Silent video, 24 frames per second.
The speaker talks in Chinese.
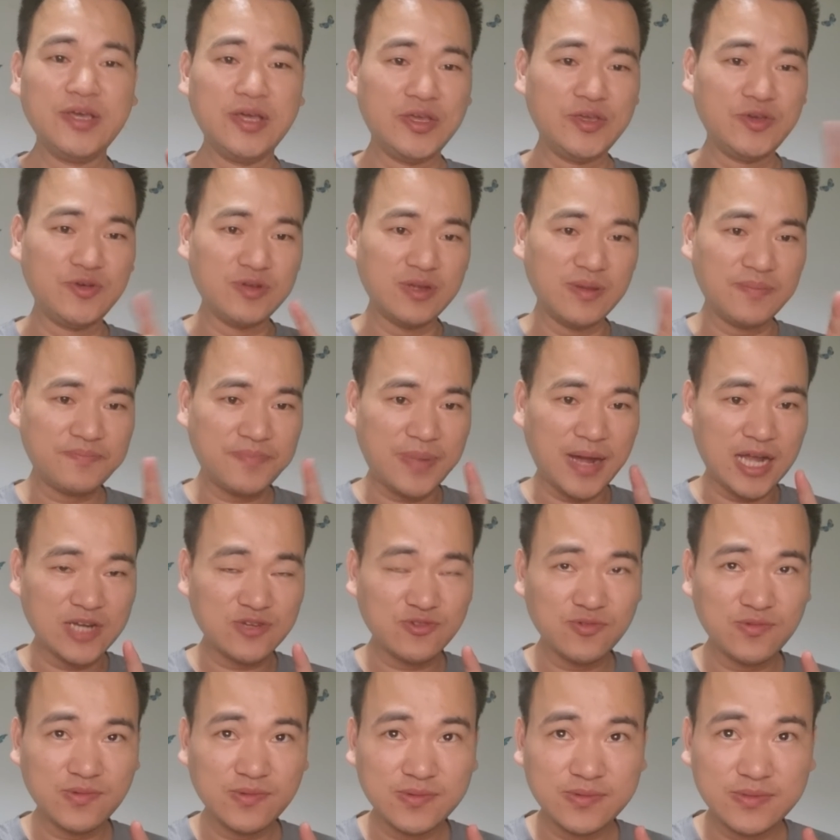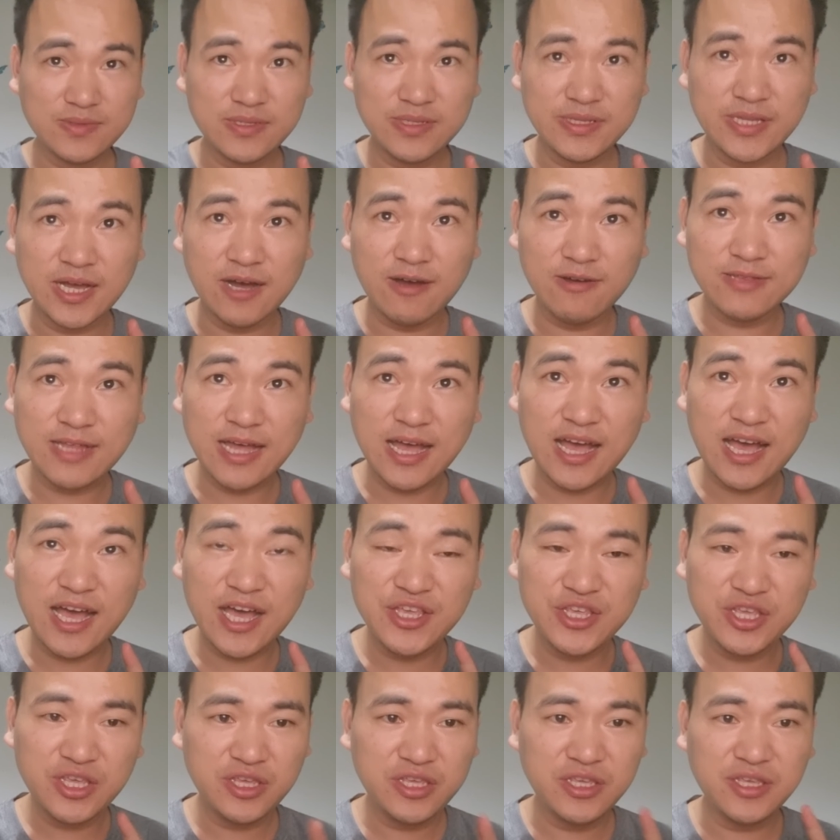有人扒出一条他
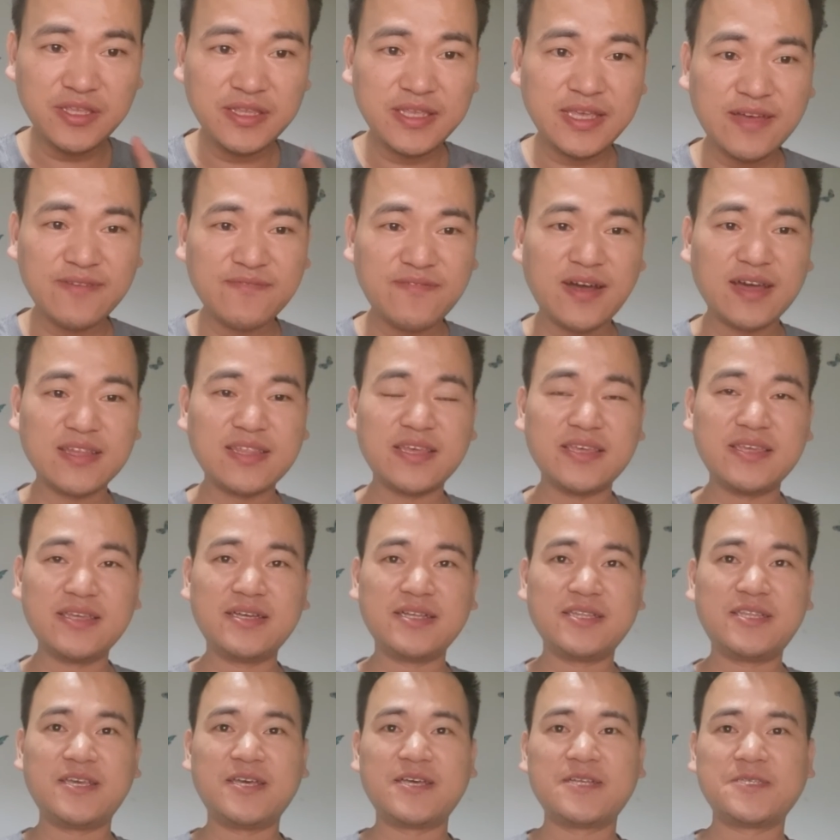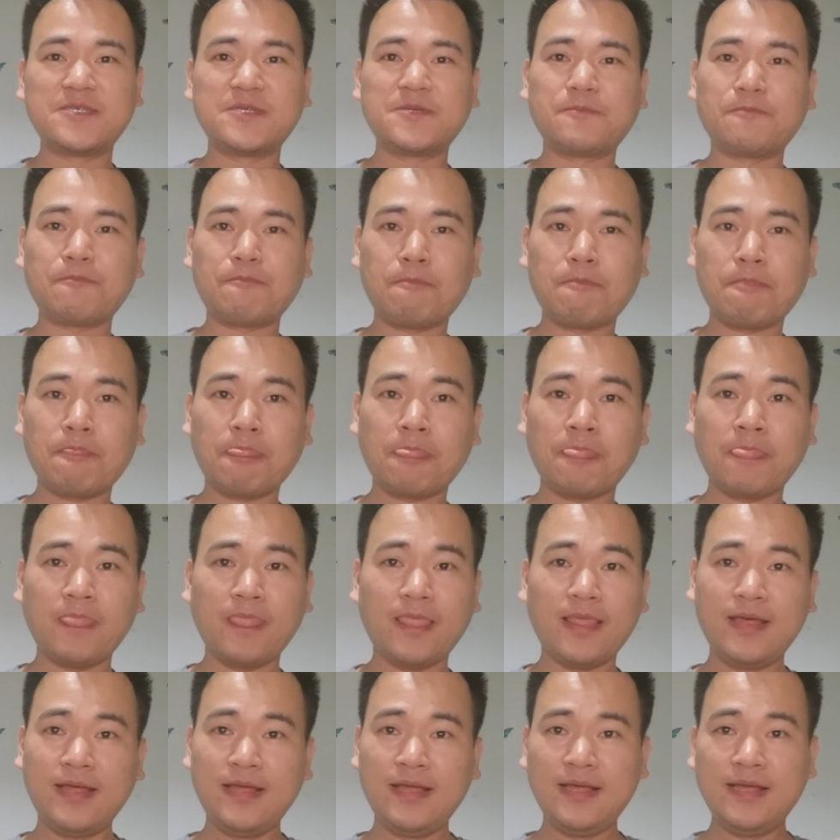一一年发的一个帖子，
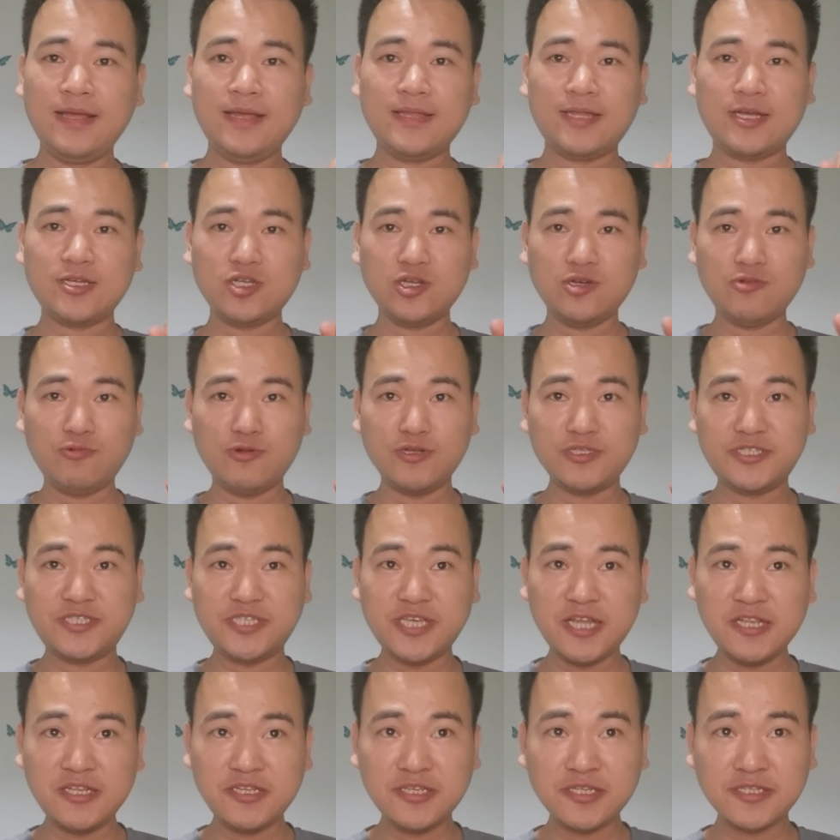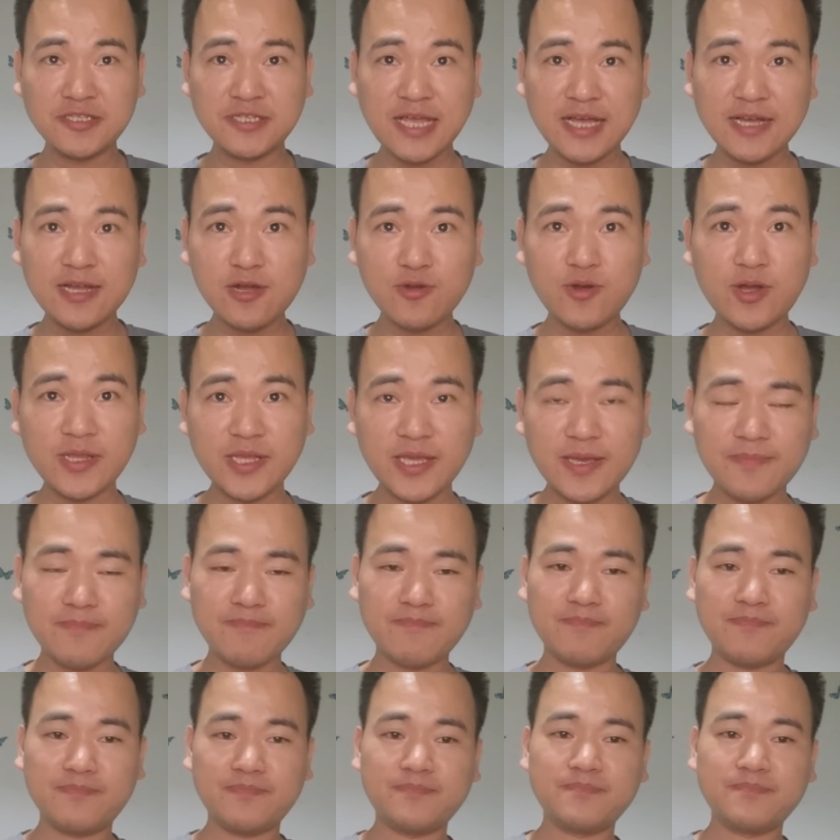他说：“我坚持三个观点：，